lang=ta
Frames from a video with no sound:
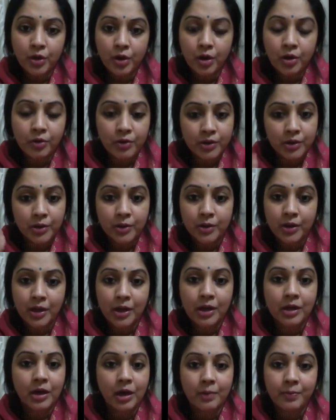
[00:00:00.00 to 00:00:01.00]
அவங்க வந்து
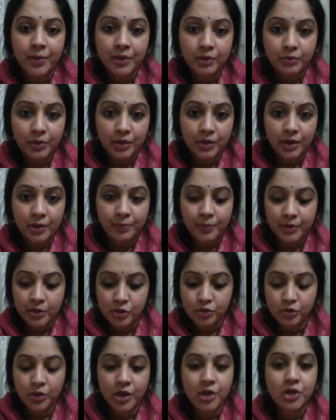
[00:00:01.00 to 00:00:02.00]
நல்லா காப்பாற்றுவாங்க இப்போ இந்த
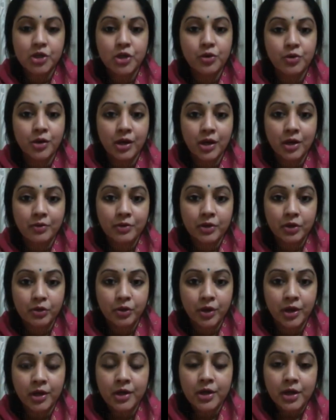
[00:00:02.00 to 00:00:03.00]
சுரேஷ் இவங்கெல்லாம் வந்து
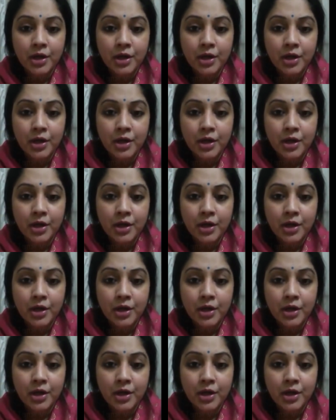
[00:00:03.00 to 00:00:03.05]
கூட